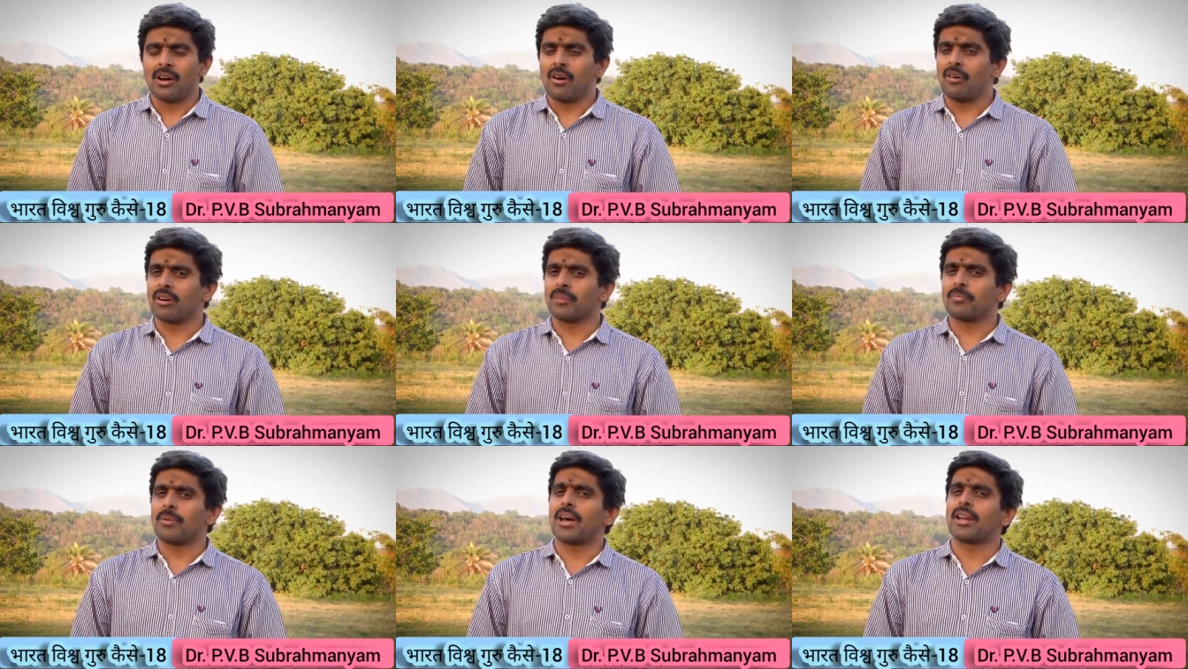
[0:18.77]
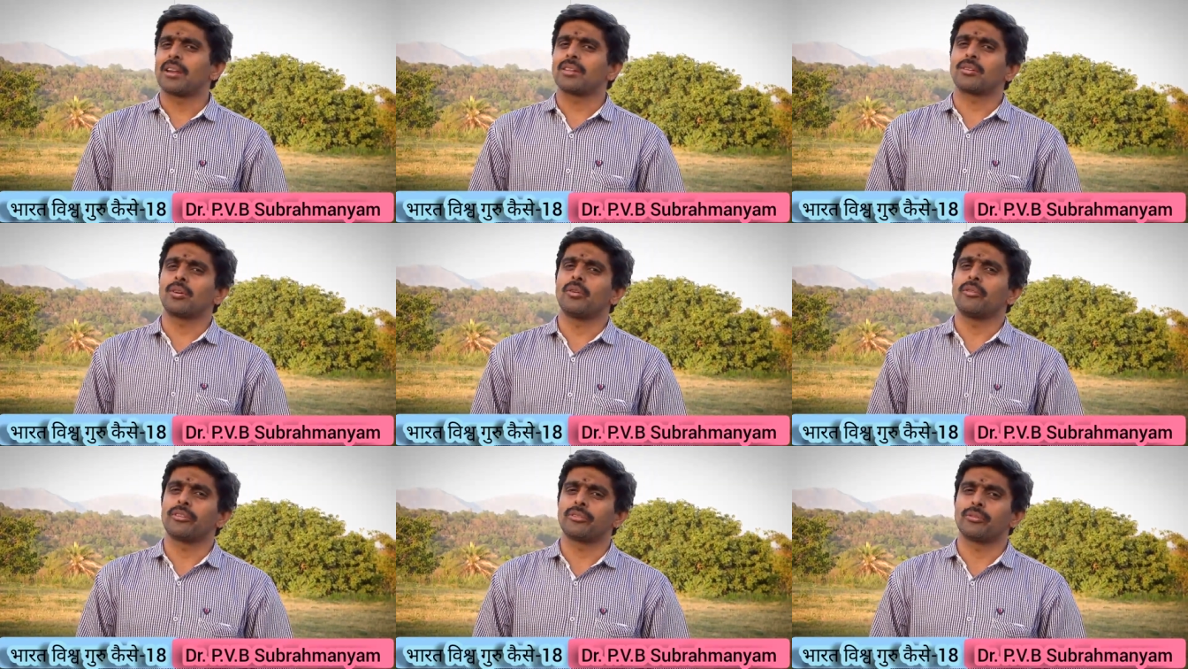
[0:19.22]
और भारत
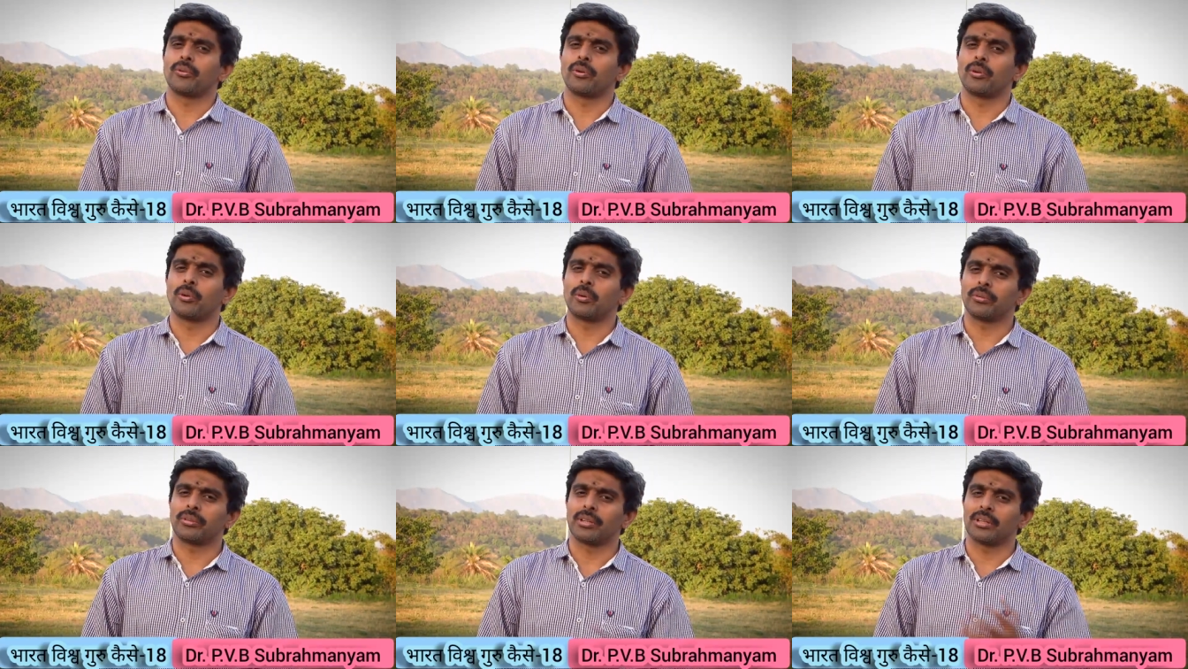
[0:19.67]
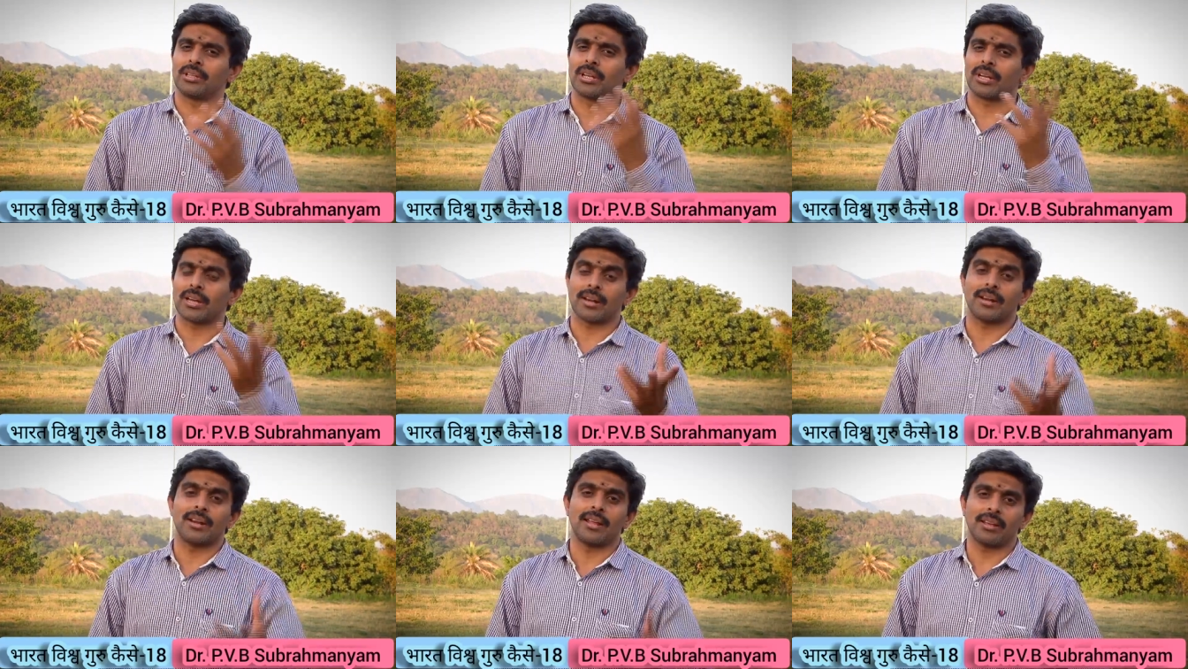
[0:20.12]
को विश्वगुरु सिद्ध
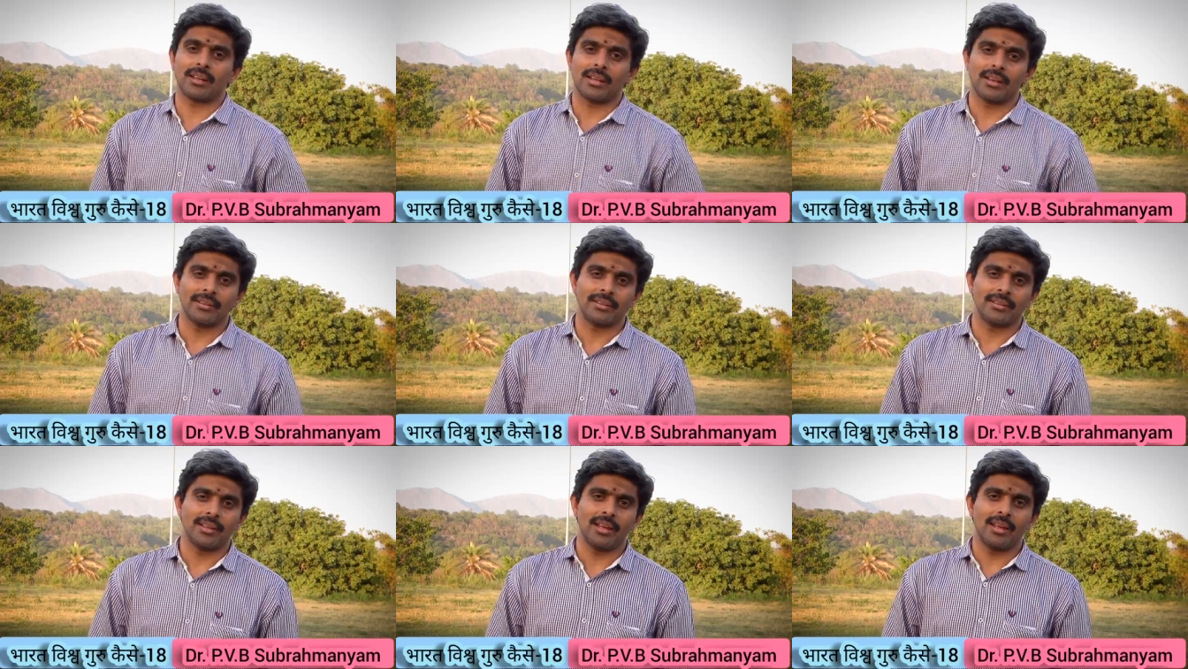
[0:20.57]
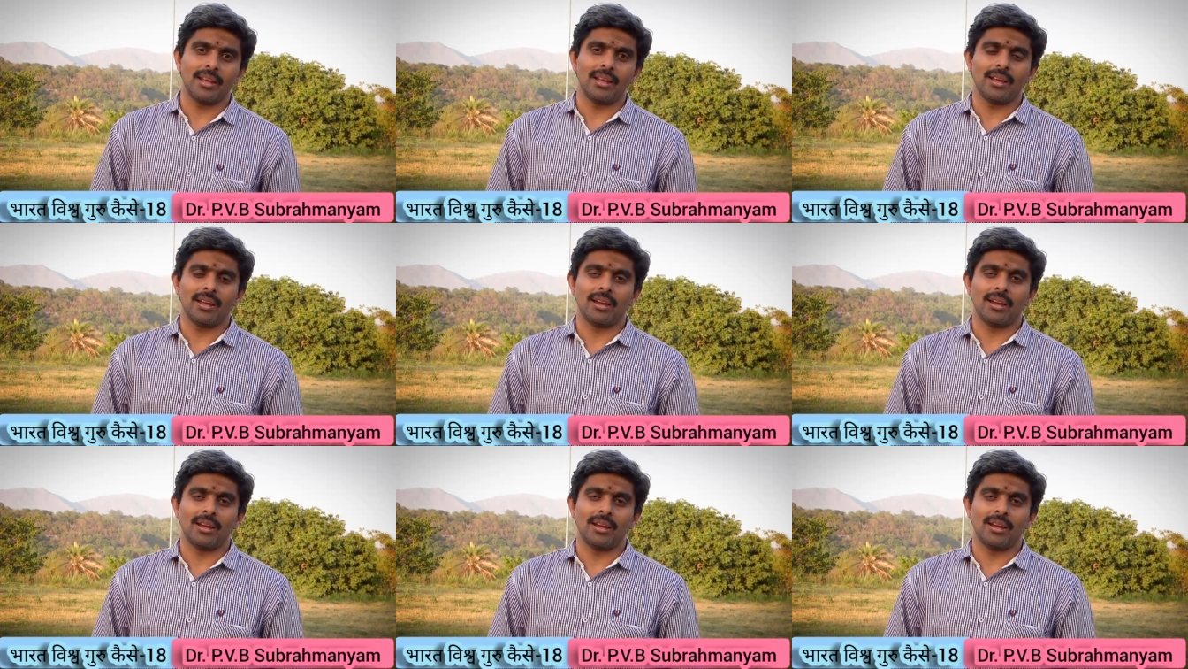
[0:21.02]
करने के लिए